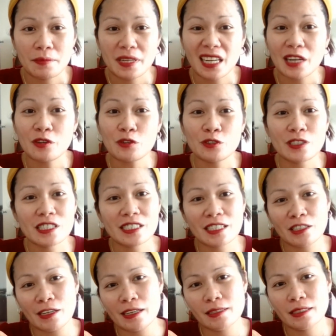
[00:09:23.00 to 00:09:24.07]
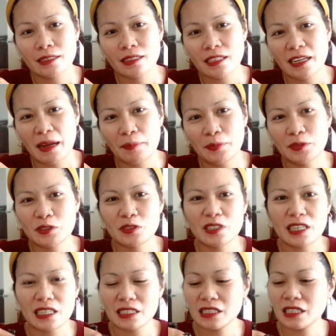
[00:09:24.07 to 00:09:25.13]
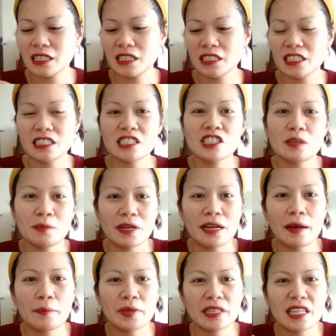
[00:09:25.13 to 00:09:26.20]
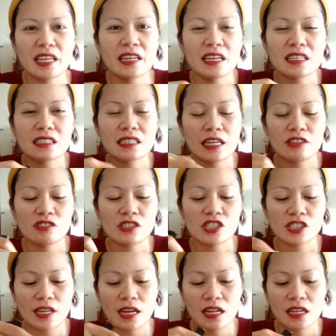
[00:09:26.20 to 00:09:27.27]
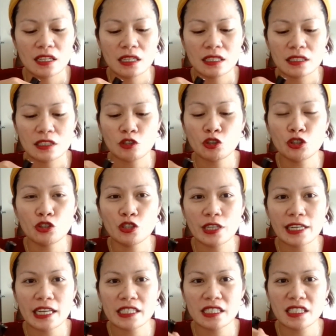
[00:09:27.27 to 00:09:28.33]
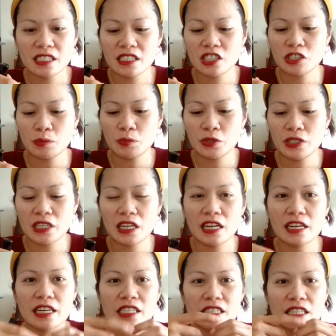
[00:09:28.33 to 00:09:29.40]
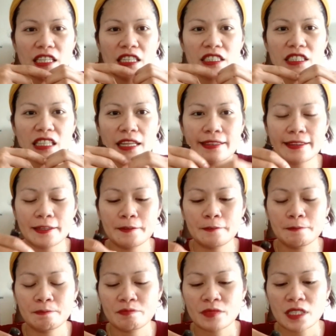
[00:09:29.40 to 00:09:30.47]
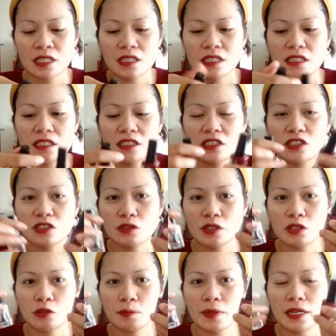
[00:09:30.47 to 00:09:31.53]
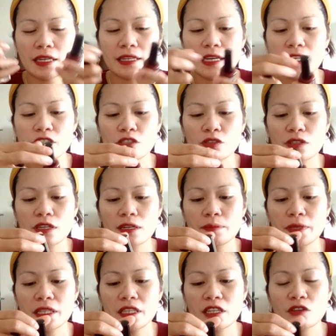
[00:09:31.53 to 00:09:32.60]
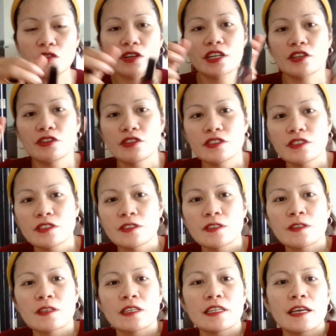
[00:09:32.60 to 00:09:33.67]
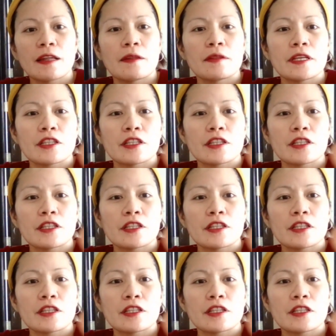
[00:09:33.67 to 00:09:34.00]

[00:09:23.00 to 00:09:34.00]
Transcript: inano ko na siya guys, tinapon ko na kasi hindi na siya magamit eh, nag, ano na siya, tuyo na guys, hindi na siya pwedeng ilagay sa nails natin. So, ito pala guys, yung gagamitin ko ngayon, yan,